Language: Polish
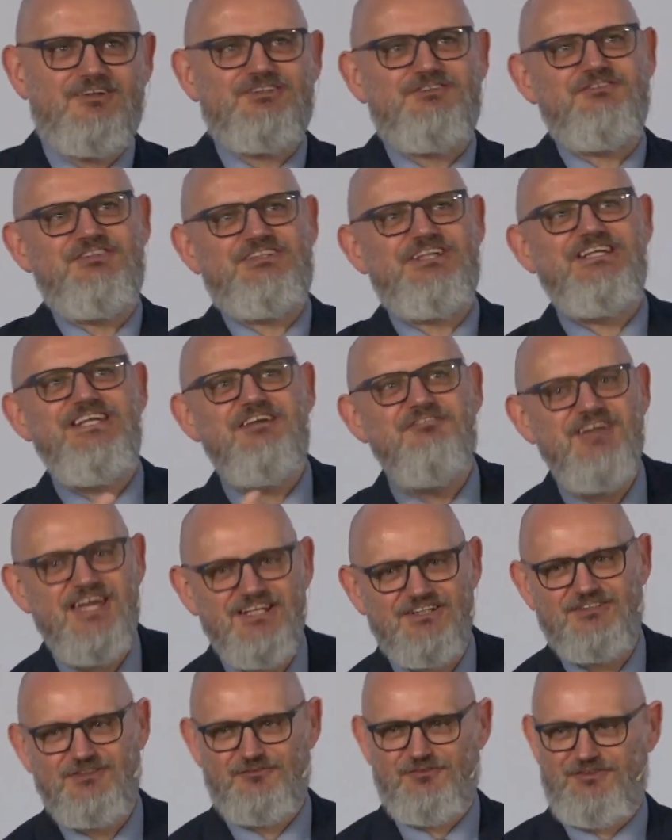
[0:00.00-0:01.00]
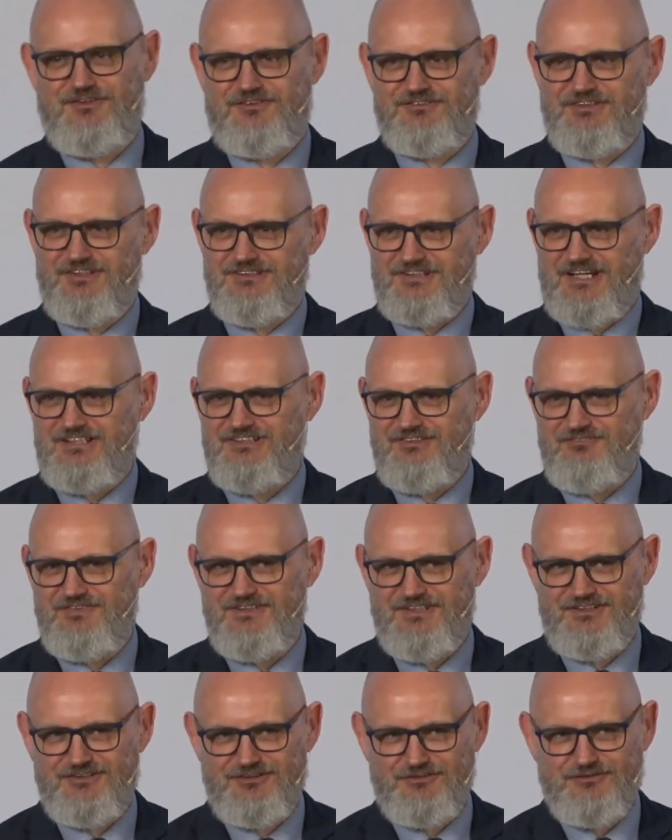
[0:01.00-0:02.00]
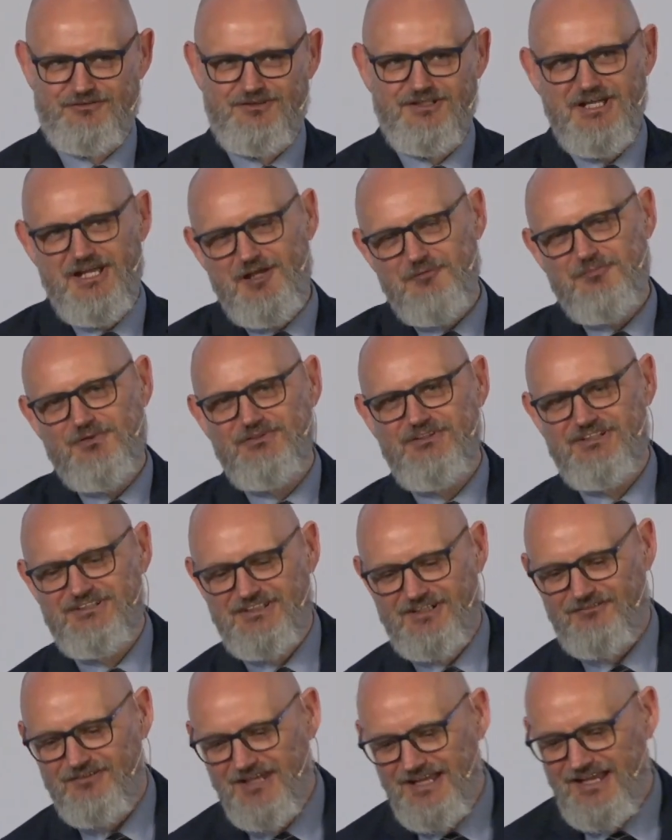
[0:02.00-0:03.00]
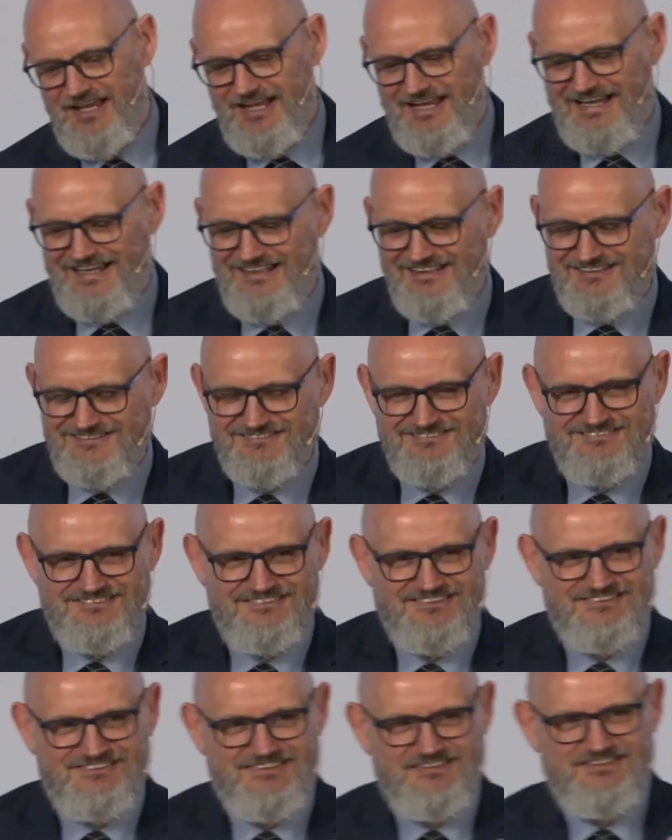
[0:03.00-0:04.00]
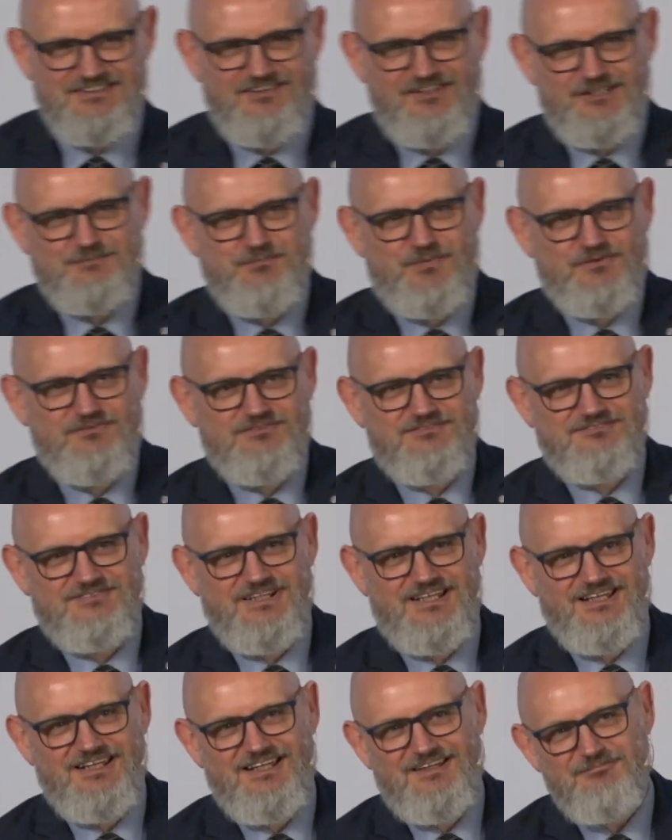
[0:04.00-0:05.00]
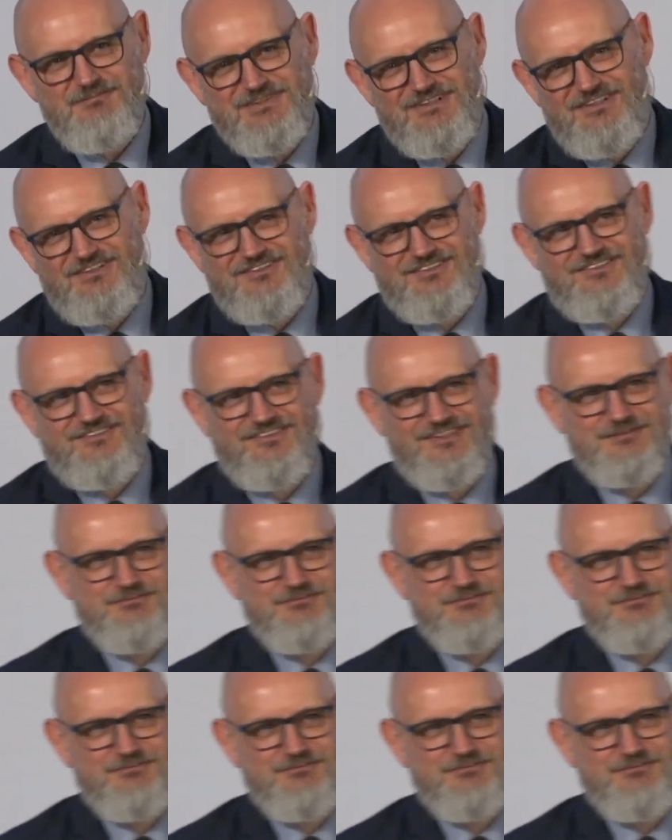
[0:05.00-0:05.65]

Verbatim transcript: Oczywiście nie wierzył w to, że tak się wydarzyło, bo nie chciał, ale czy to jest, ja, ja myślę, czy to